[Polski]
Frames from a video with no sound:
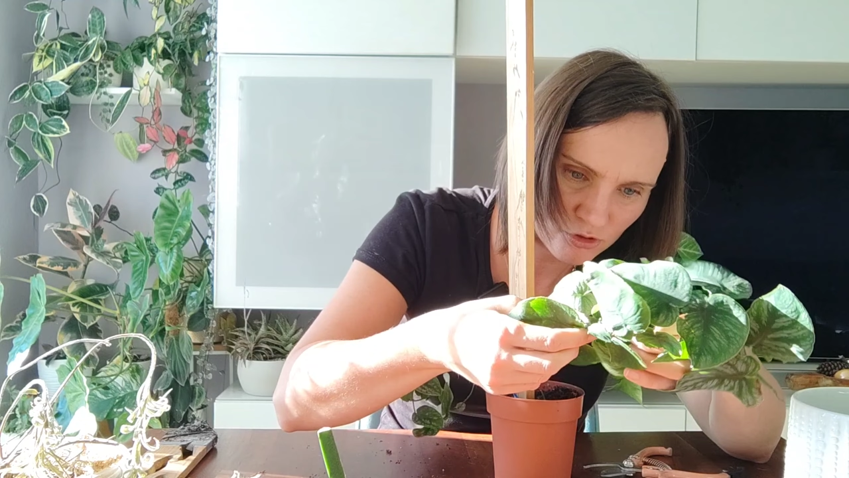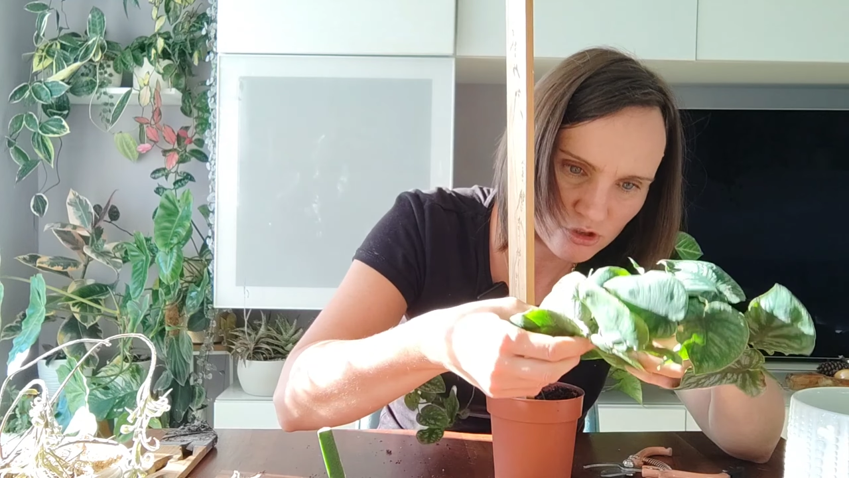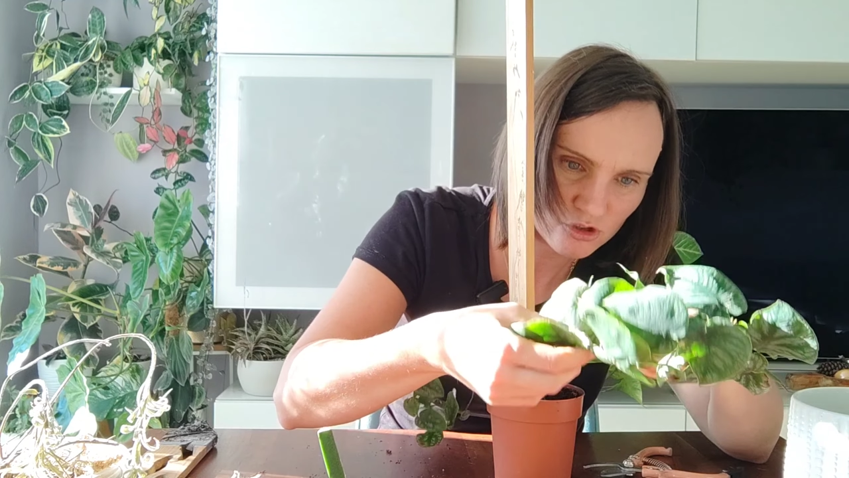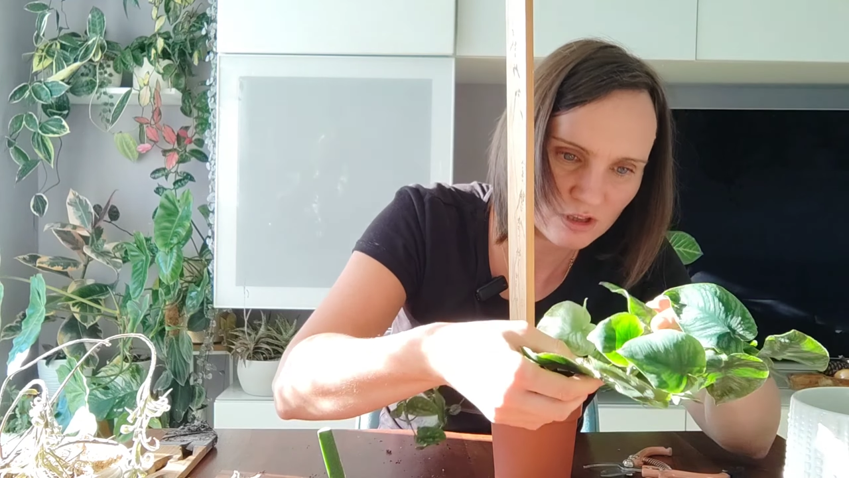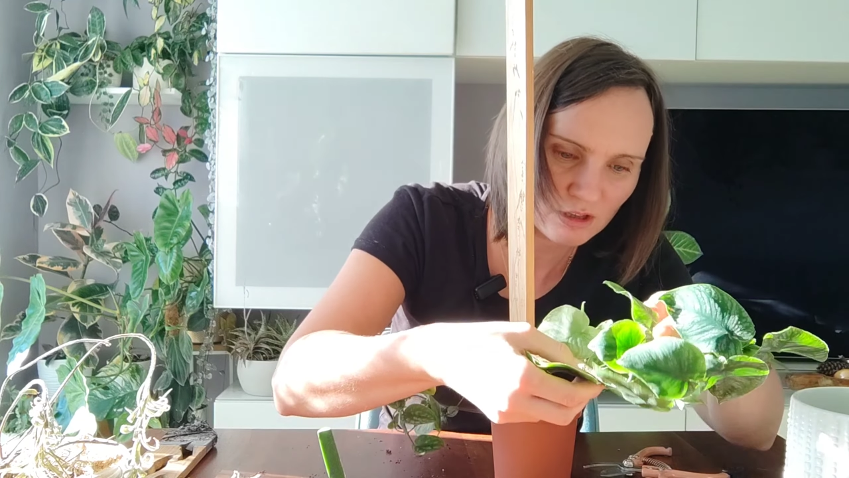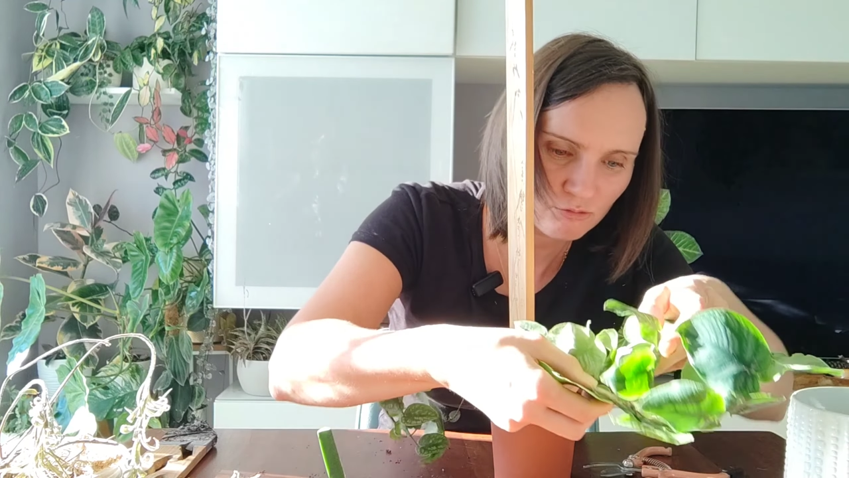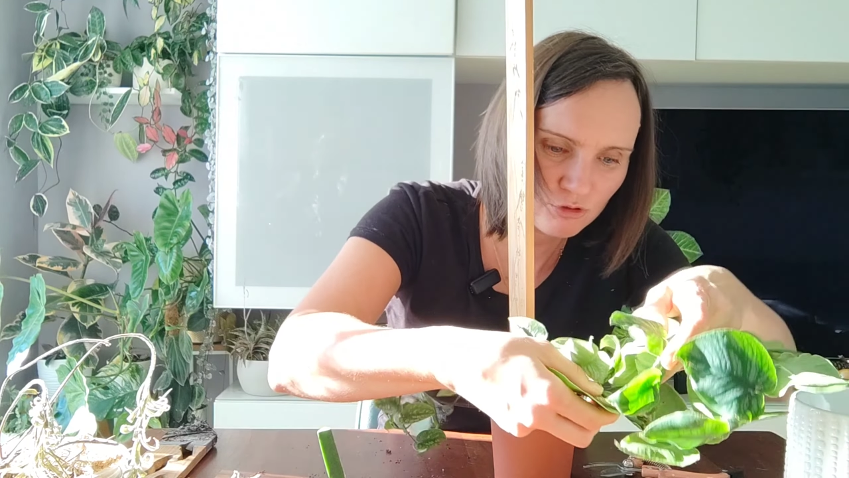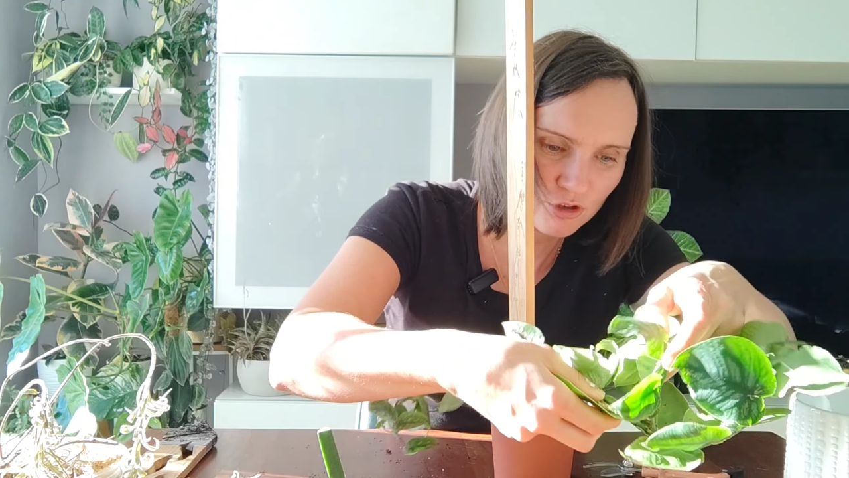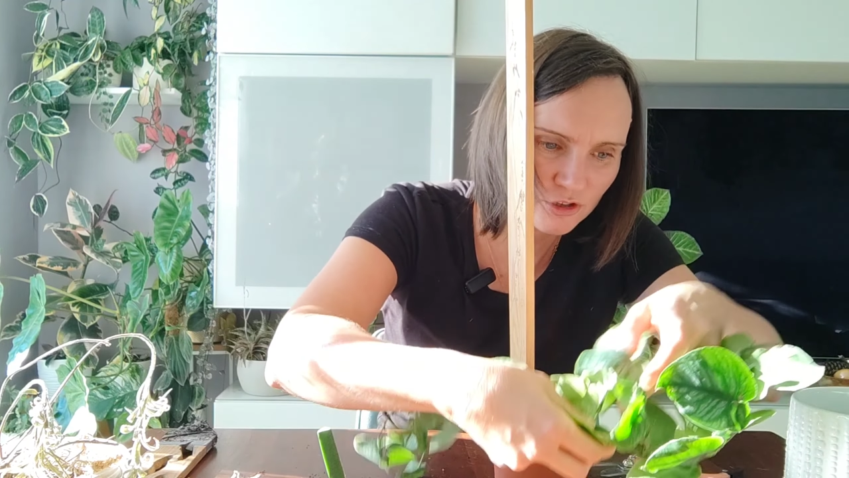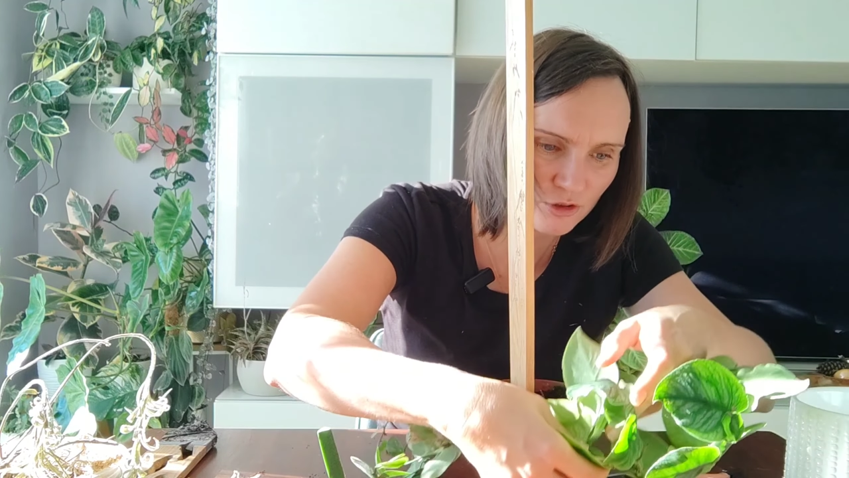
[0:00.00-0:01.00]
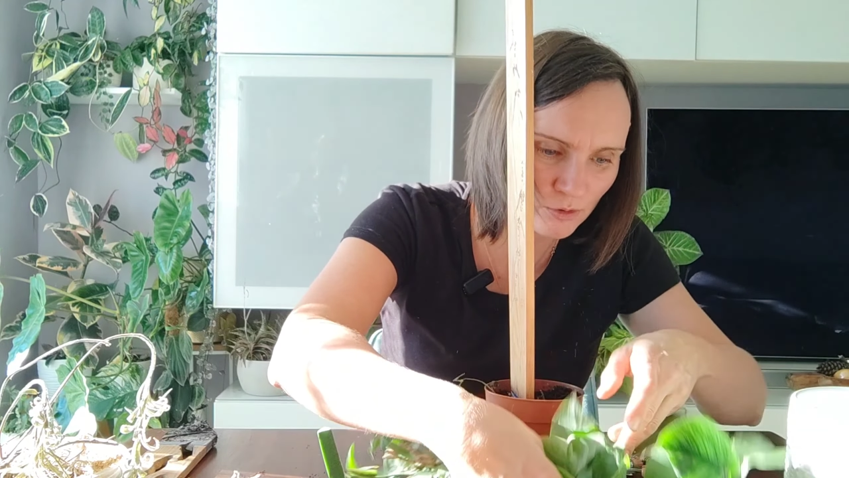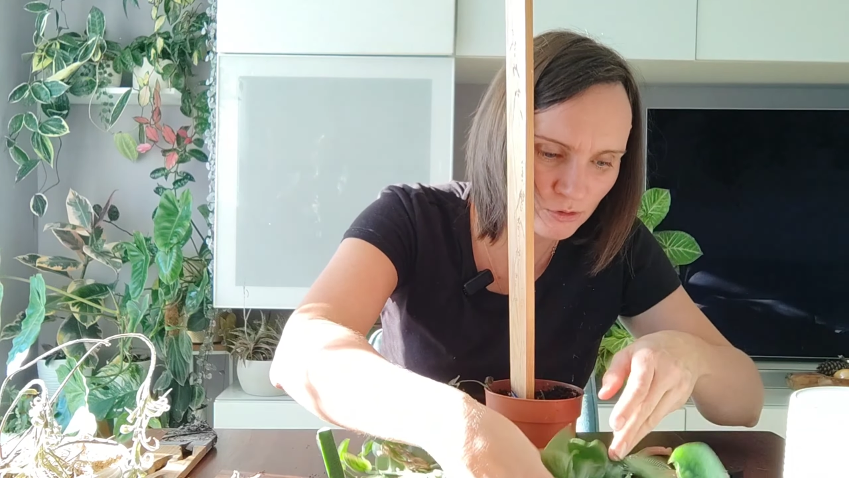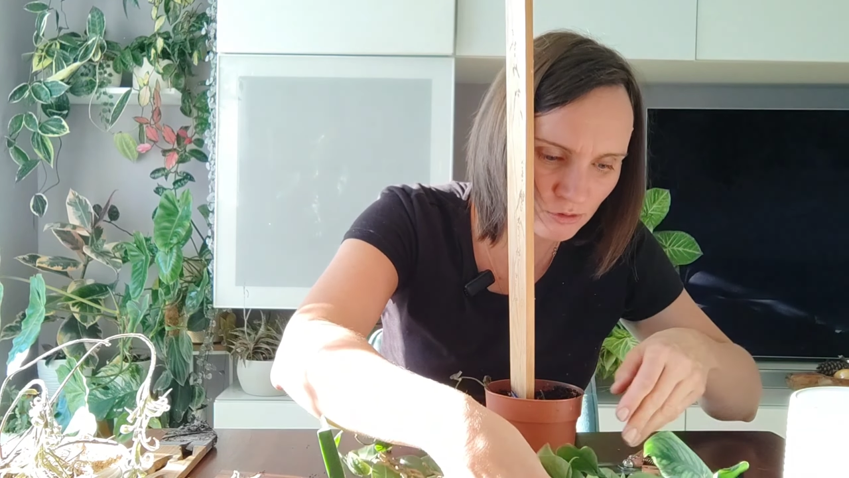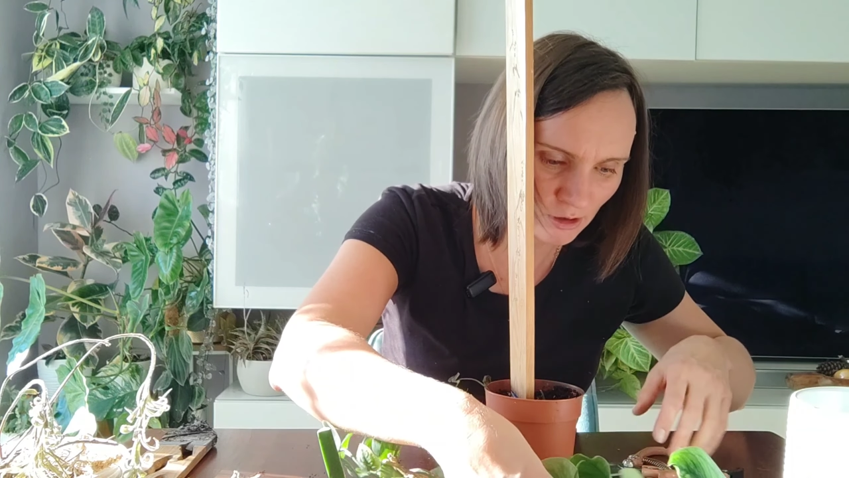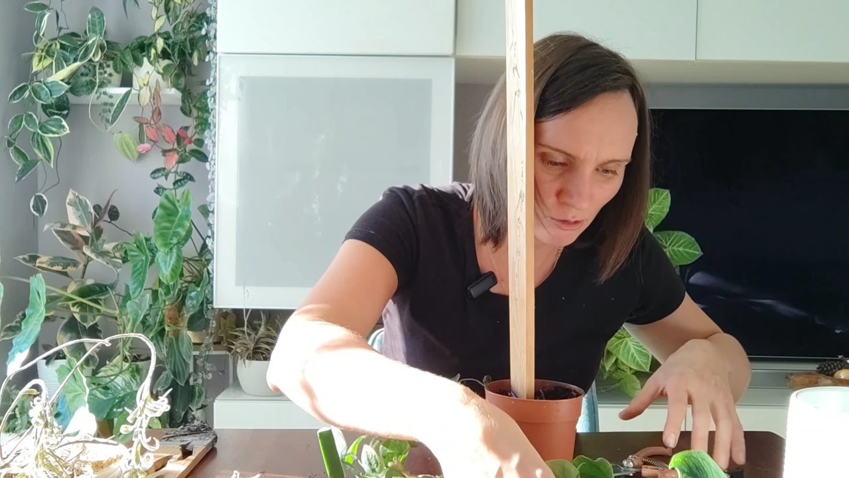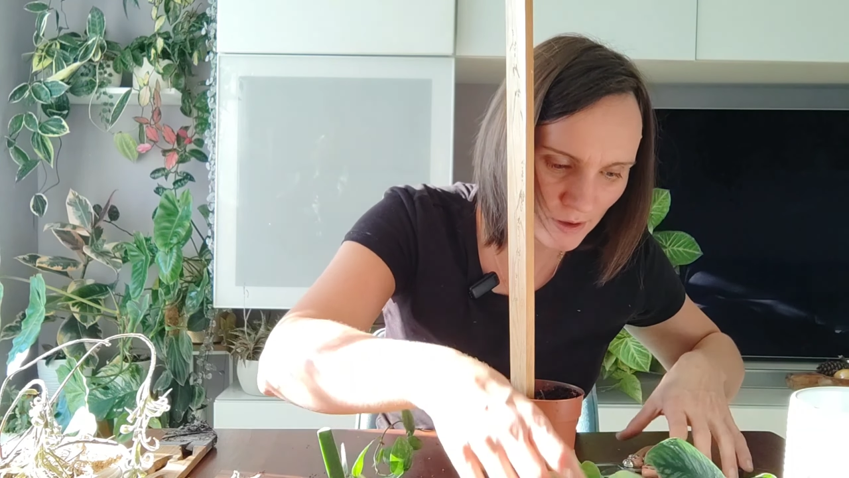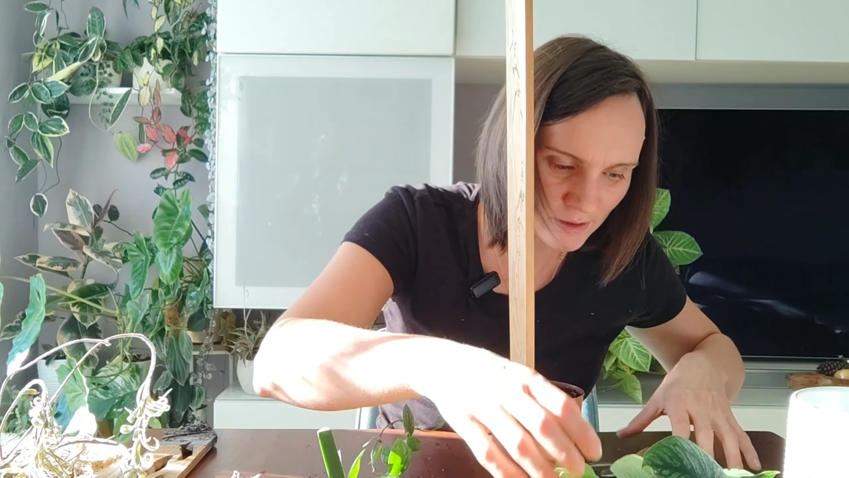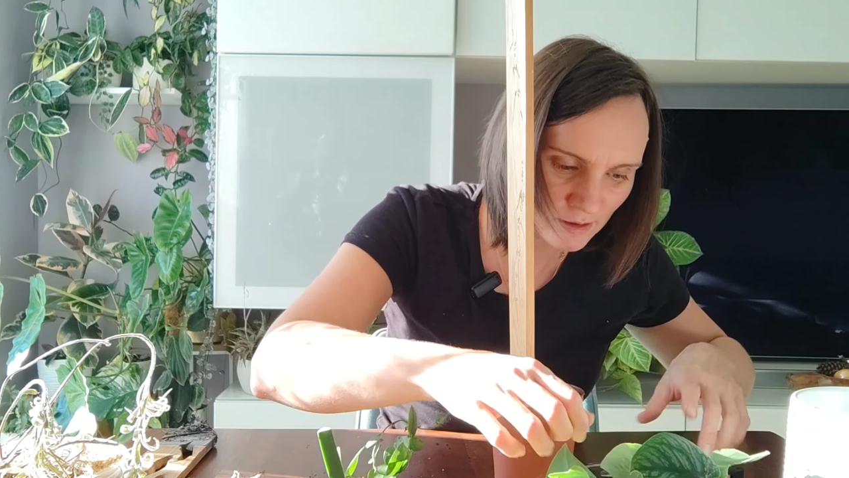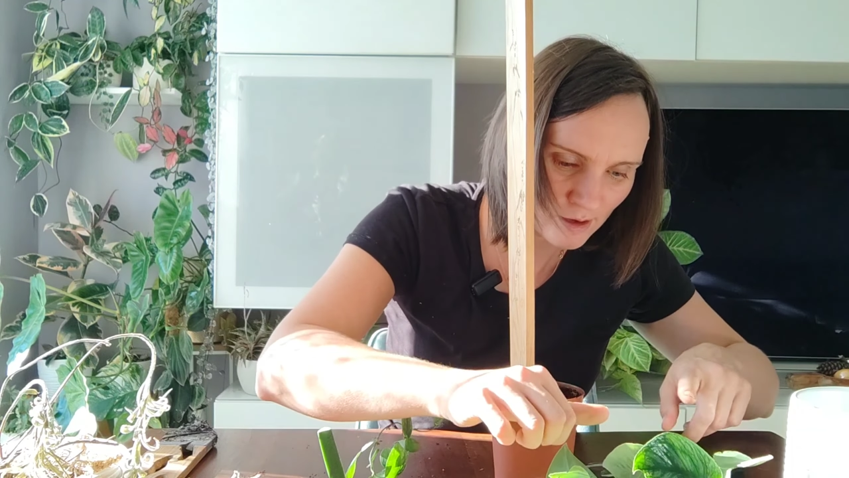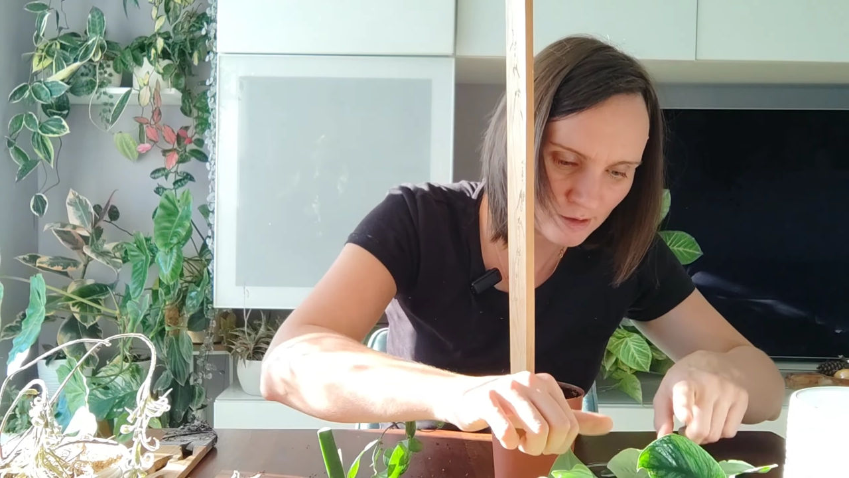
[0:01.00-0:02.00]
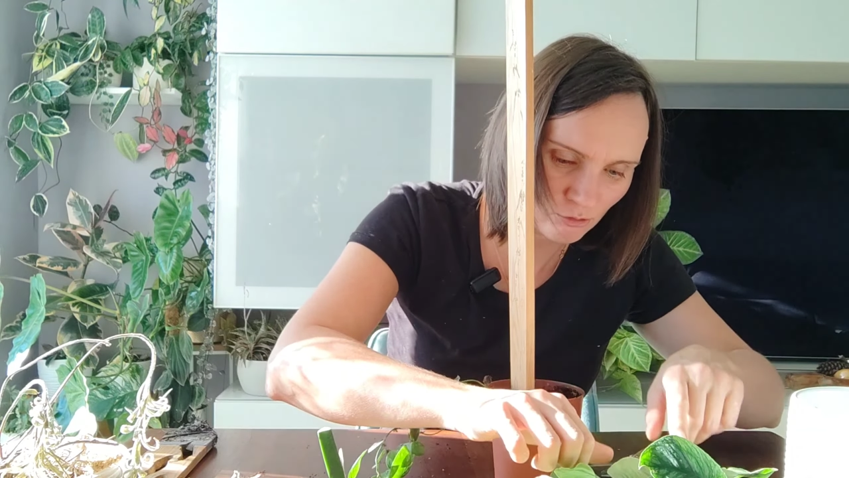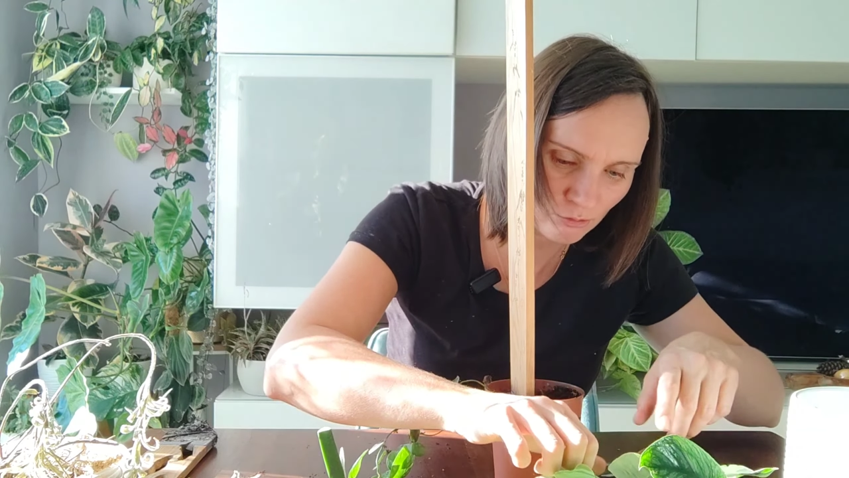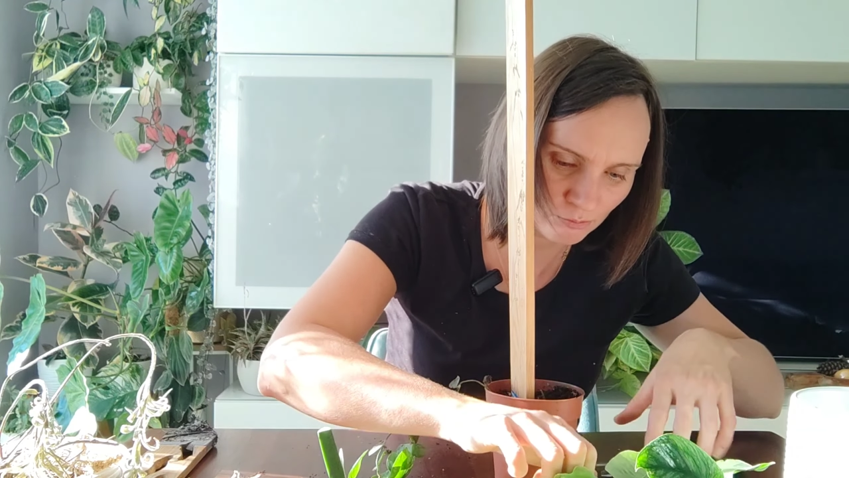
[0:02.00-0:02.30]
Myślę, że ten dłuższy sobie tutaj obetnę,